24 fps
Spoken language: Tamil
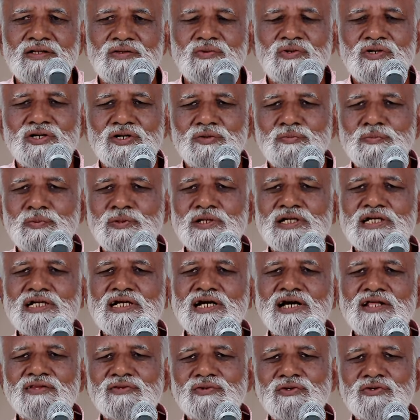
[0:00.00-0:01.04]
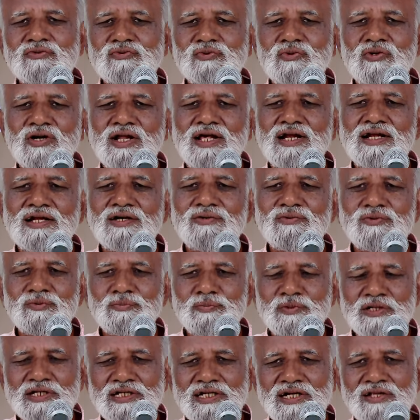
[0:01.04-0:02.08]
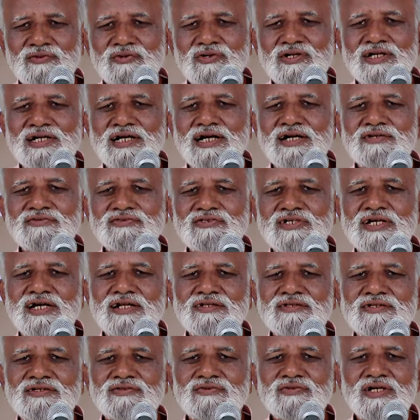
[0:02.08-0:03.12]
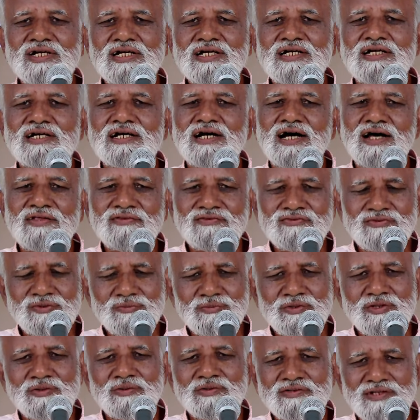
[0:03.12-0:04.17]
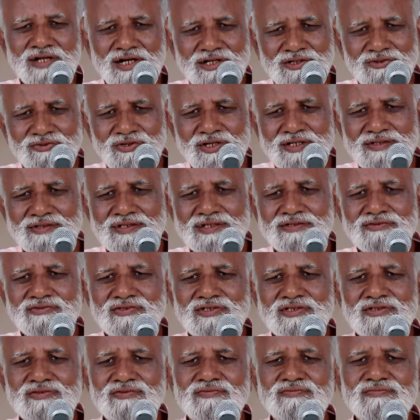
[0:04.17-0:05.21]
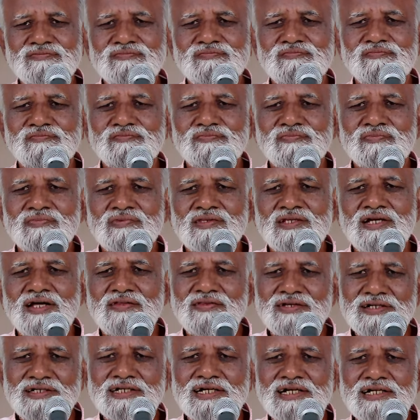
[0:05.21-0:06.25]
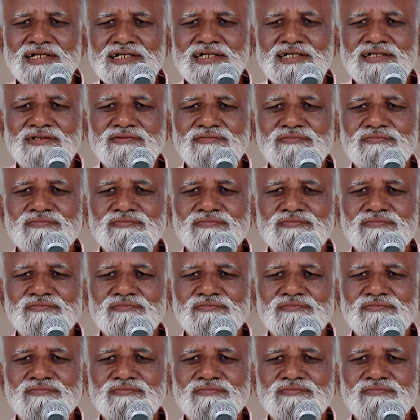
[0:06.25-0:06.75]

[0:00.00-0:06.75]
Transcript: உங்களுக்கு பிடிக்காத ஒரு சூழ்நிலை ஒரு பிடிக்காத ஒரு நிகழ்ச்சி நடந்துன்னு சொன்னால் அது சம்மந்தமாக தாட்டு வரத்தான் செய்யும் அதான் இயற்கை